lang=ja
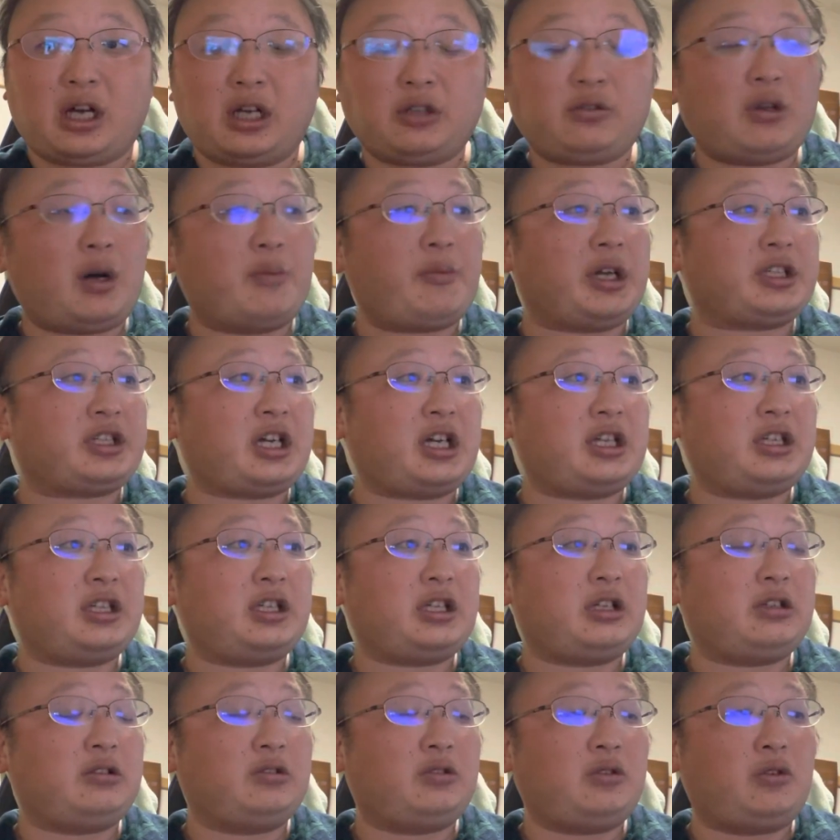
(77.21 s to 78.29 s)
あとは、まあ、
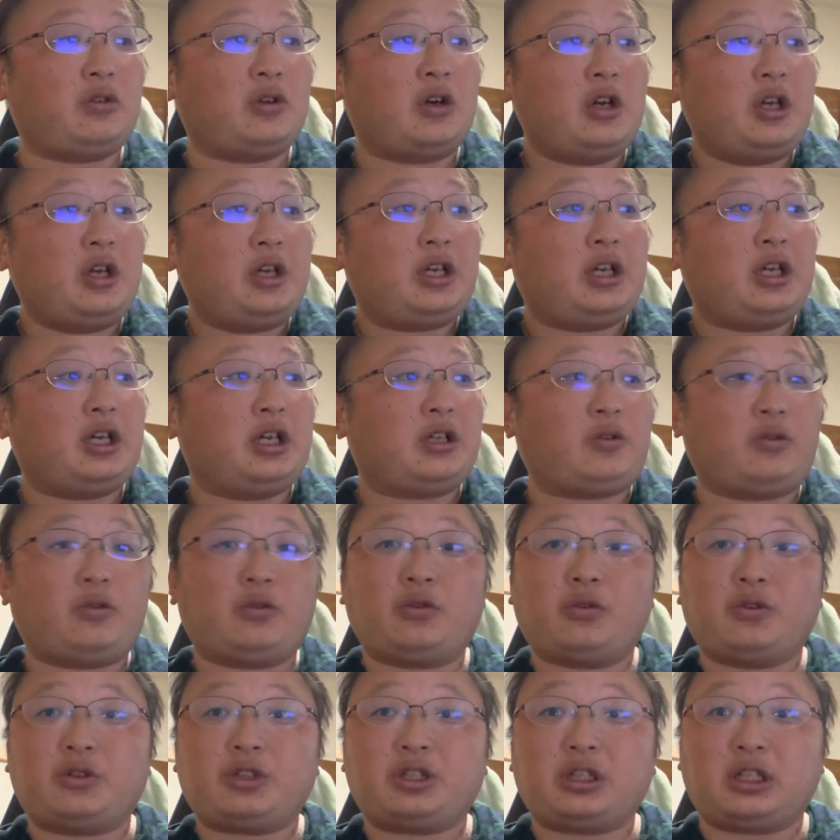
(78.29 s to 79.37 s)
チャンネルの、えー、
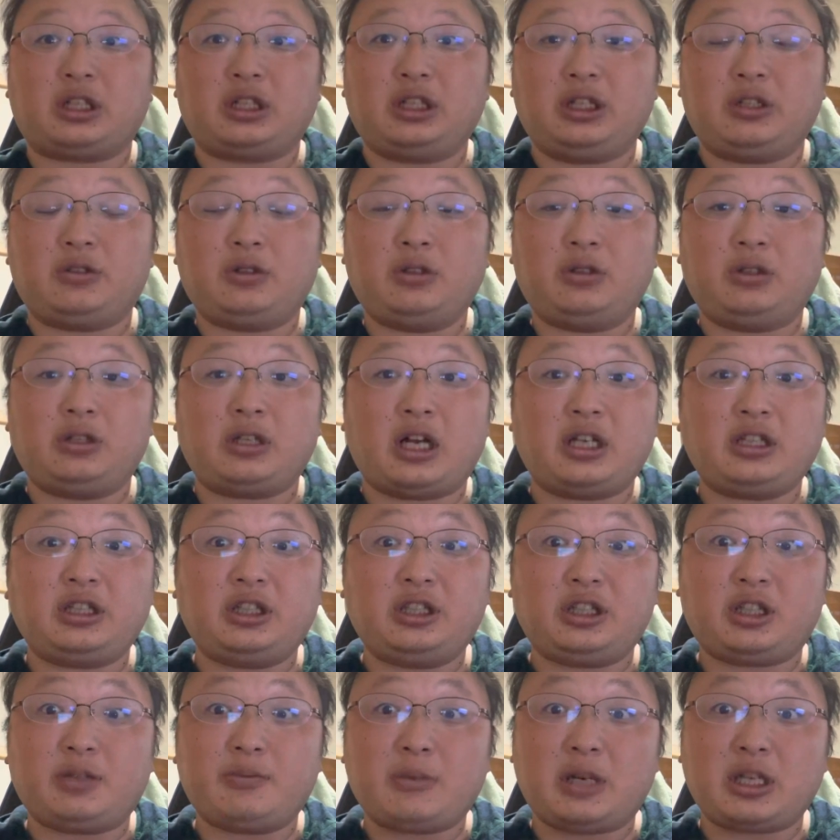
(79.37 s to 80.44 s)
登録者が行く、何人
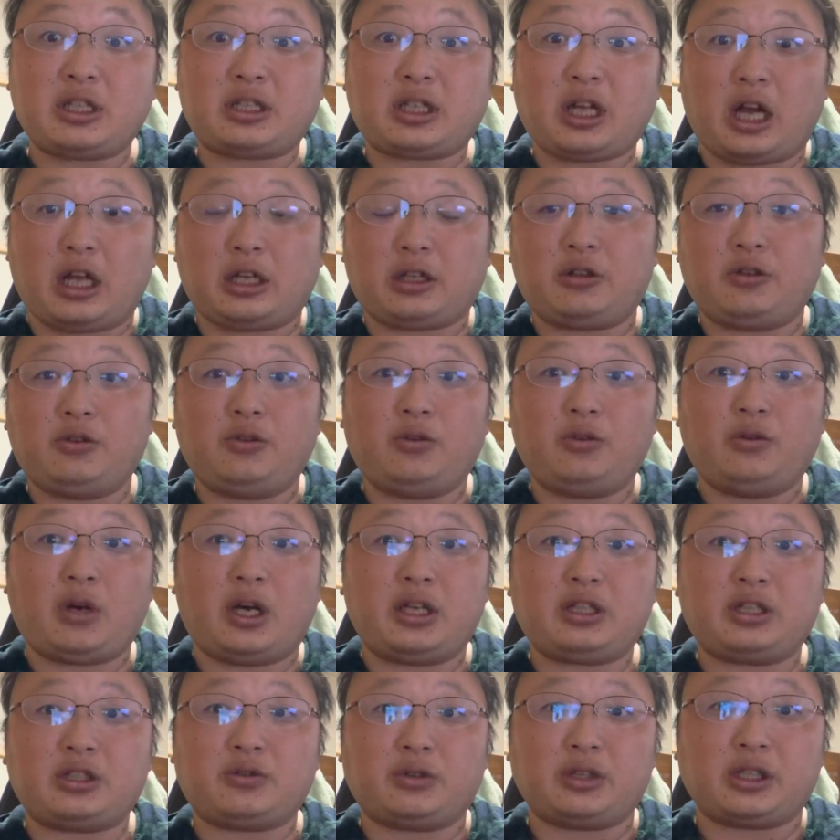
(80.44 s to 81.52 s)
行きましたっていう
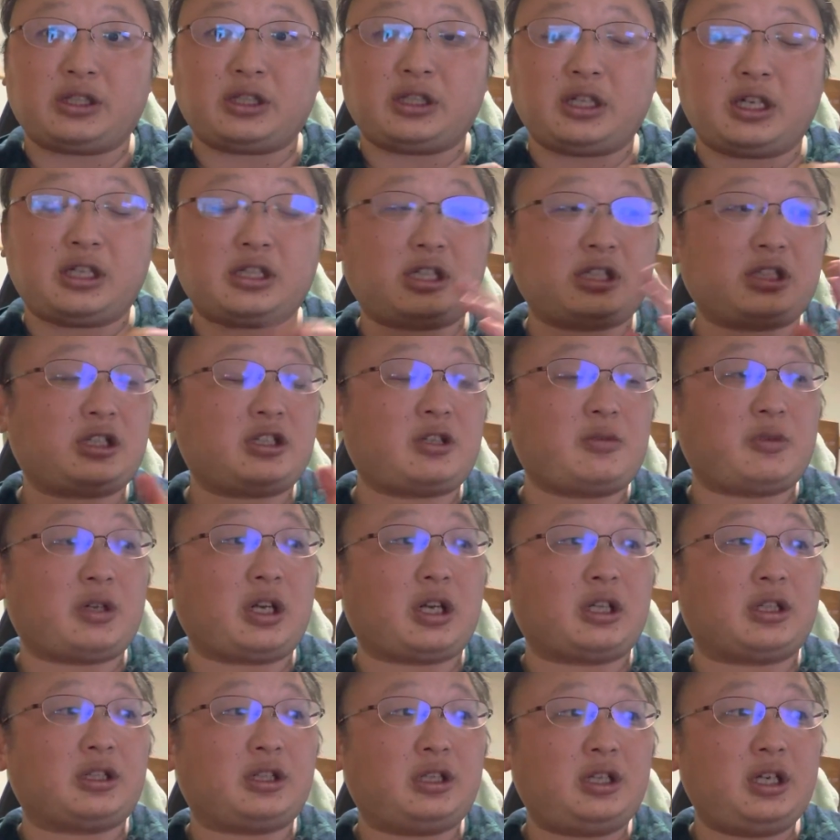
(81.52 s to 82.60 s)
話をですね、させても
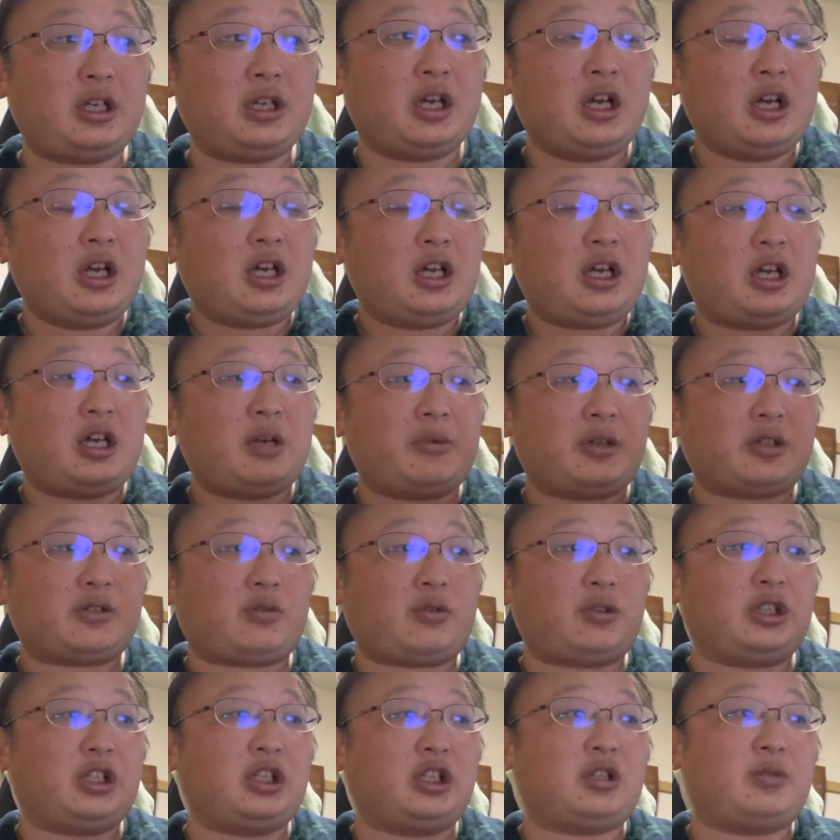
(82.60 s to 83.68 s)
らって、えー、まあ、そ
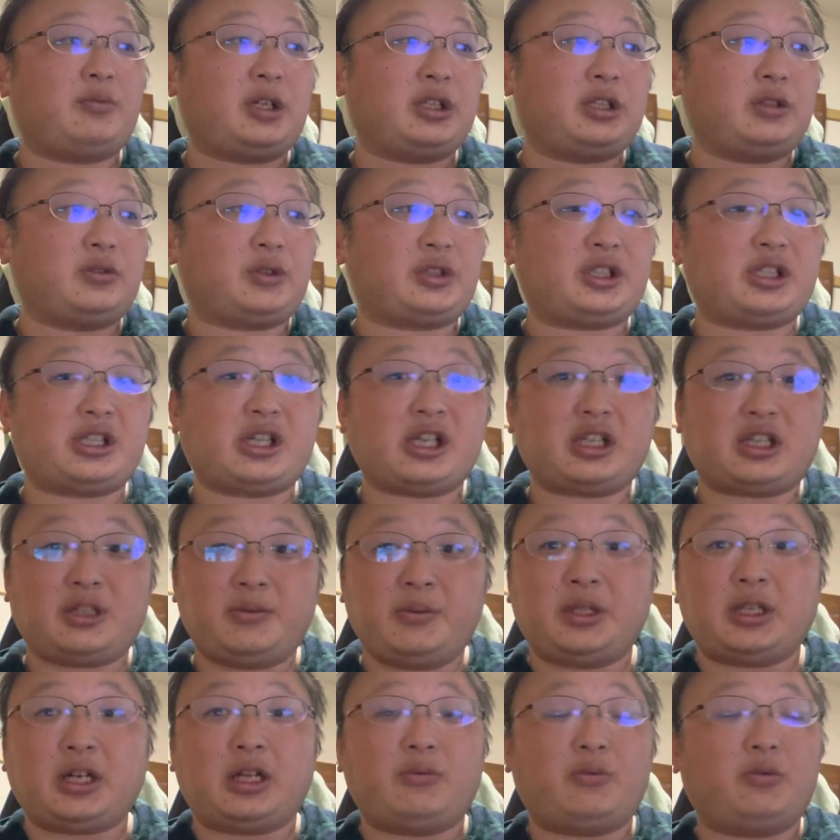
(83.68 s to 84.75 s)
こに行くまでの奇跡
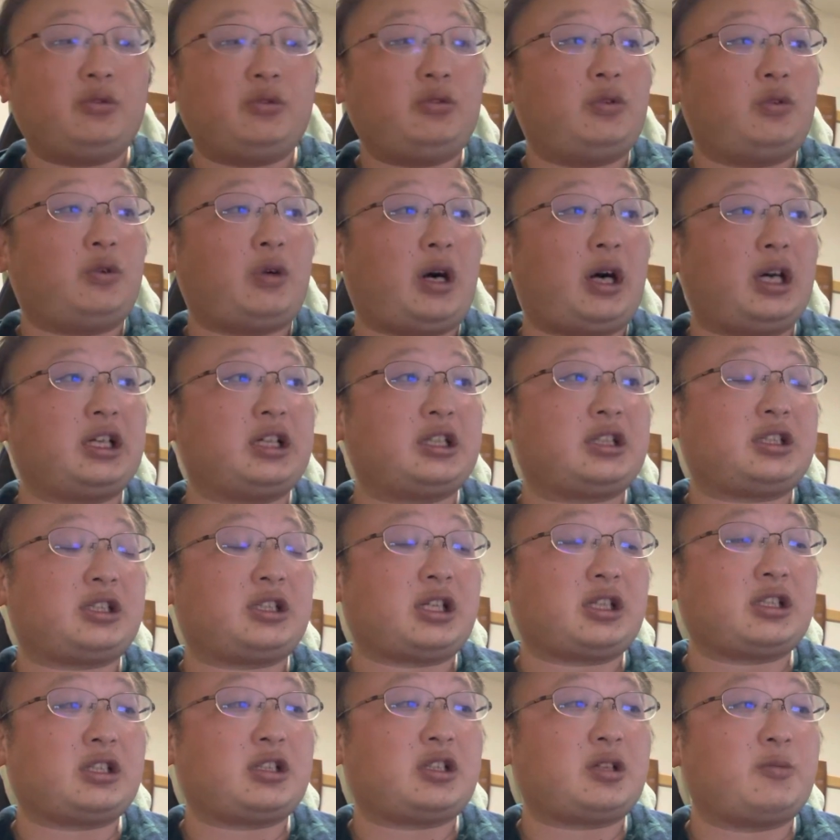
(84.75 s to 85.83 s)
みたいなものを話し
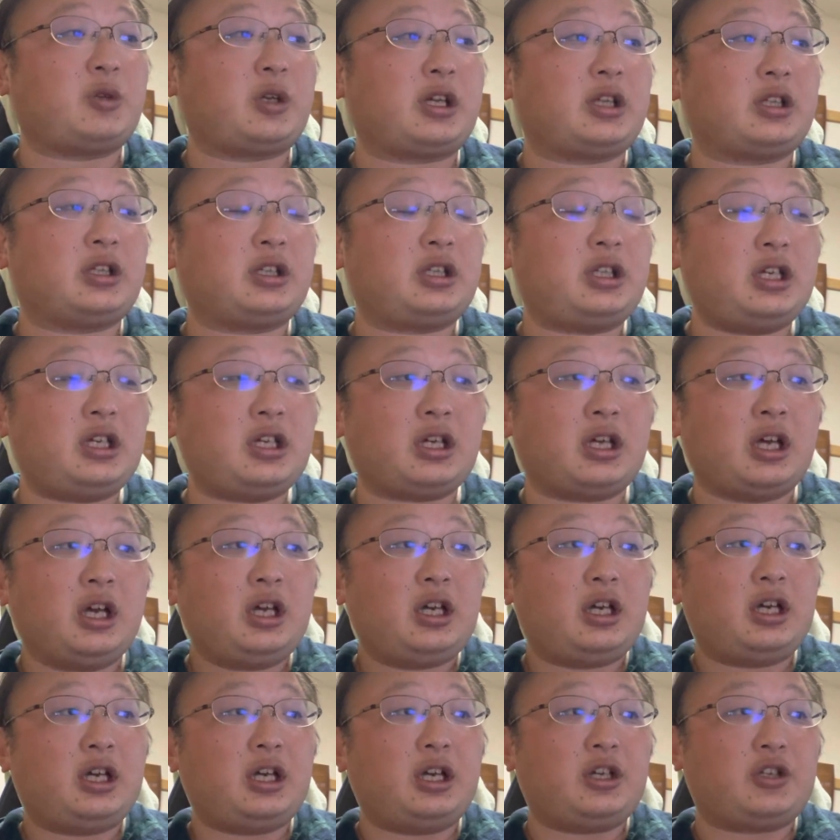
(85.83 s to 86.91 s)
させてもらって、
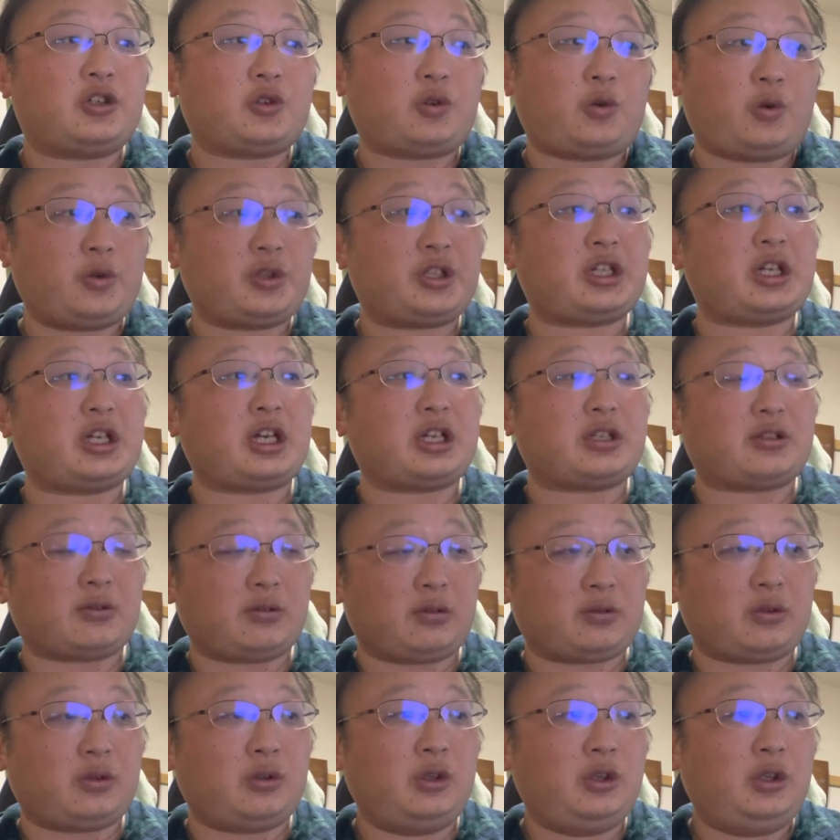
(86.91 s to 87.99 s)
えー、情報シェアす
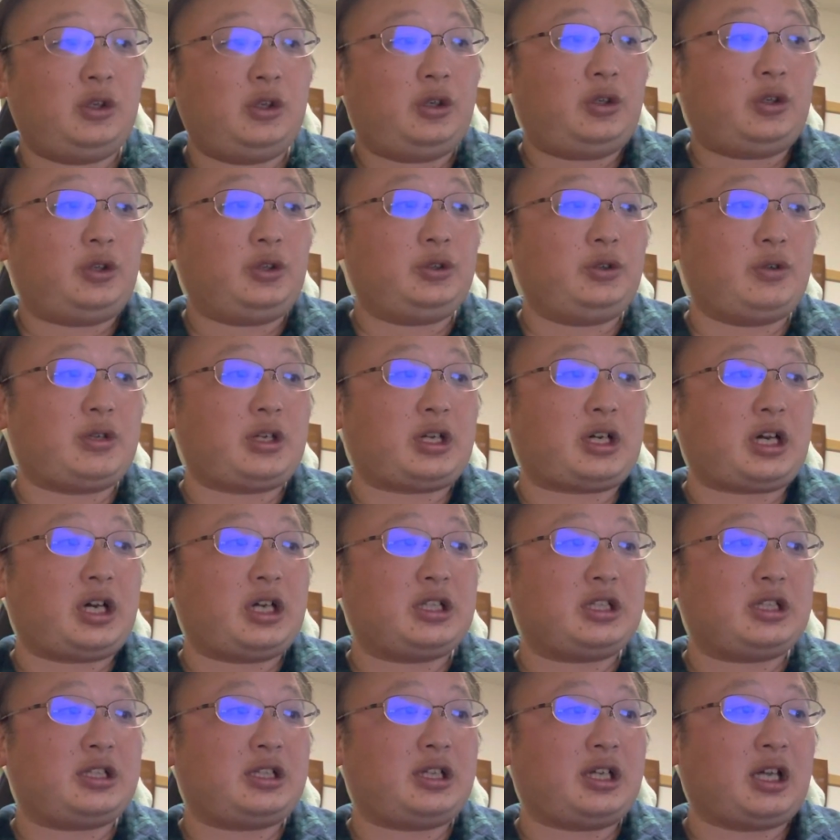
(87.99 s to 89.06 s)
るというような
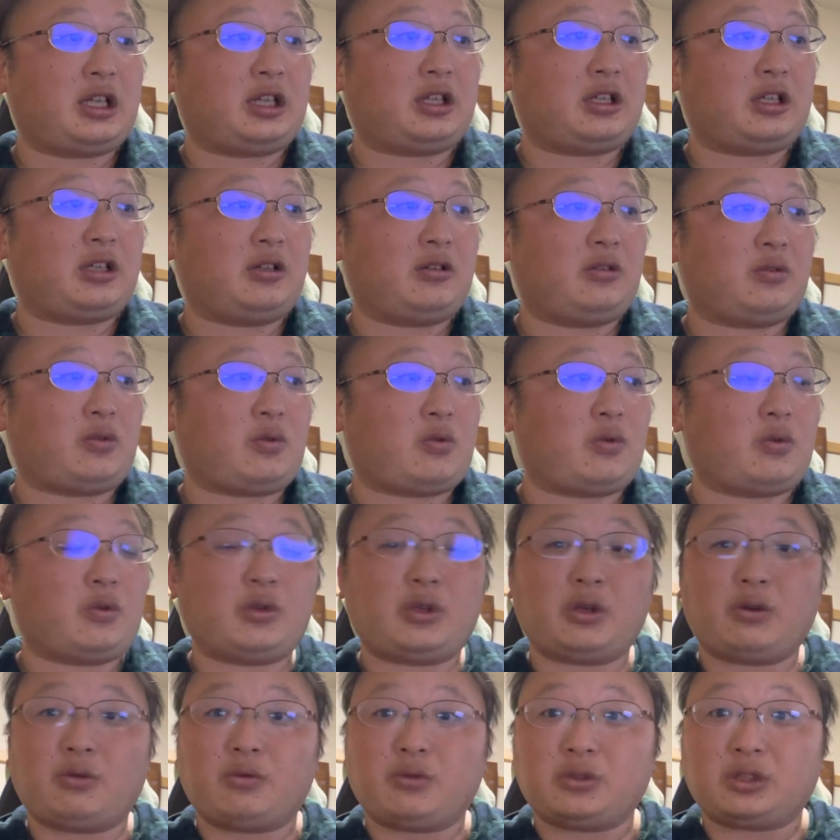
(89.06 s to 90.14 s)
感じでやっているところ
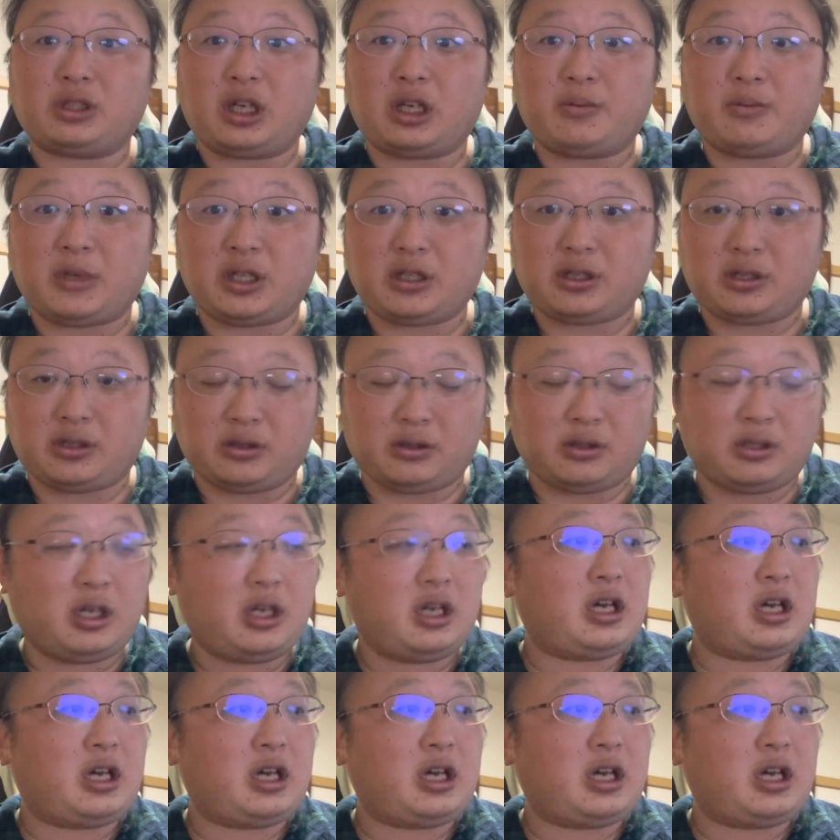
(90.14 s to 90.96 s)
でございます。